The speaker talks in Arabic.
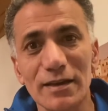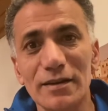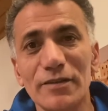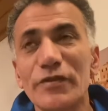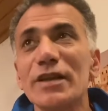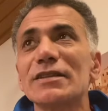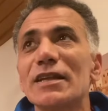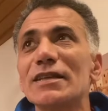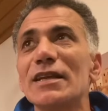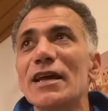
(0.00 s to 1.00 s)
لفرقة
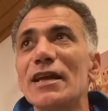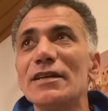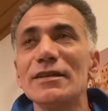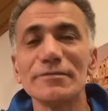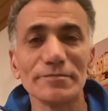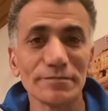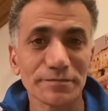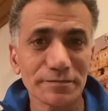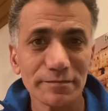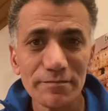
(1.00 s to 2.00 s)
النادي الأهلي
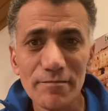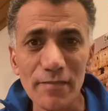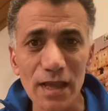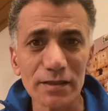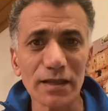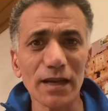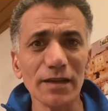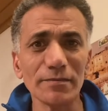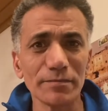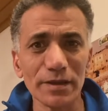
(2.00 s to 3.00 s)

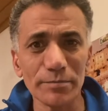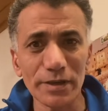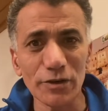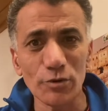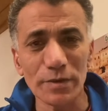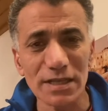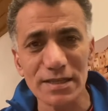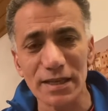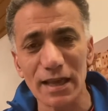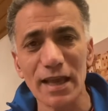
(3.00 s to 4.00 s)
طالعين بيجوا من
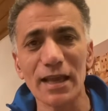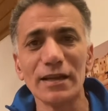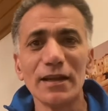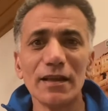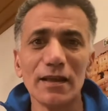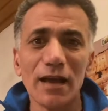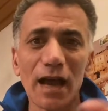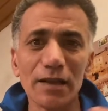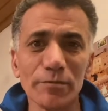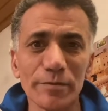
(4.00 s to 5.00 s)
السنغال
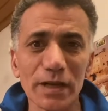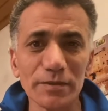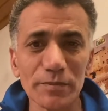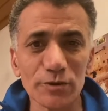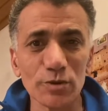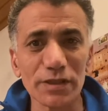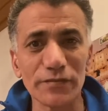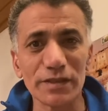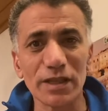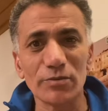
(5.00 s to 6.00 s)
على مباريات مضغوطه
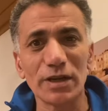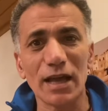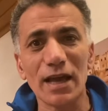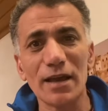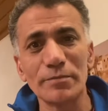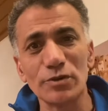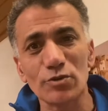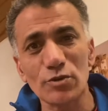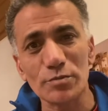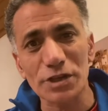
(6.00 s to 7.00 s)
في الدوري العام
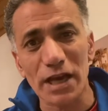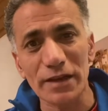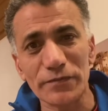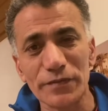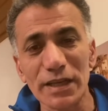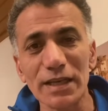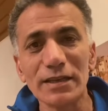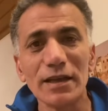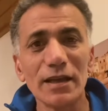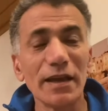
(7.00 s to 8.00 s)
يروحوا مش عارف فين
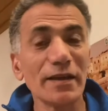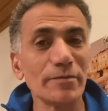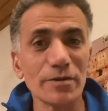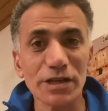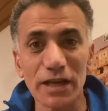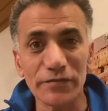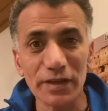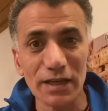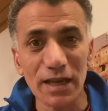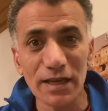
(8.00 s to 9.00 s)
احنا مش
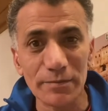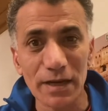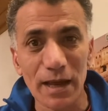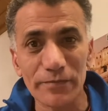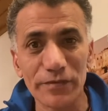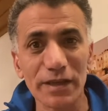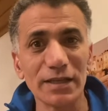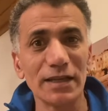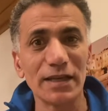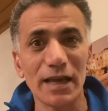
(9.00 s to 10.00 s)
عارفين الاهلي بيلعب فين
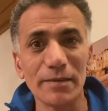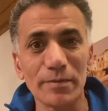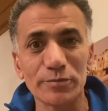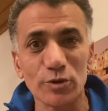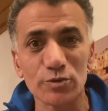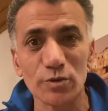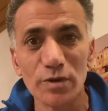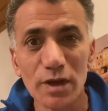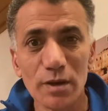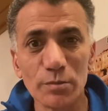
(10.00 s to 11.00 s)
اللعيبه بتوعته
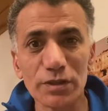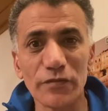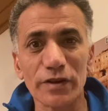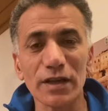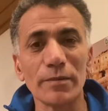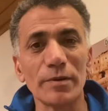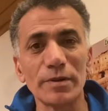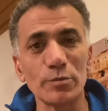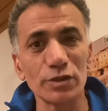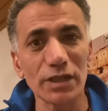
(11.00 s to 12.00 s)
متفرقه ما
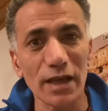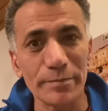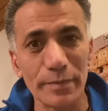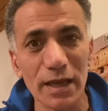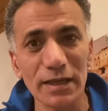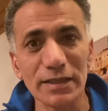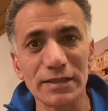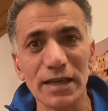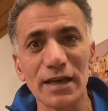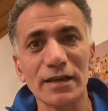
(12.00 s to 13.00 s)
بين منتخب مالي
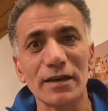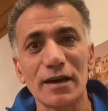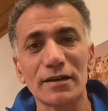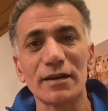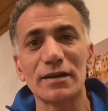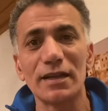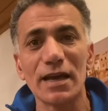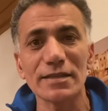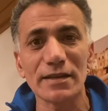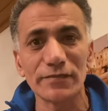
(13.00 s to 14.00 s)
ديانج خرج
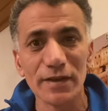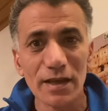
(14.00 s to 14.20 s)
للاسف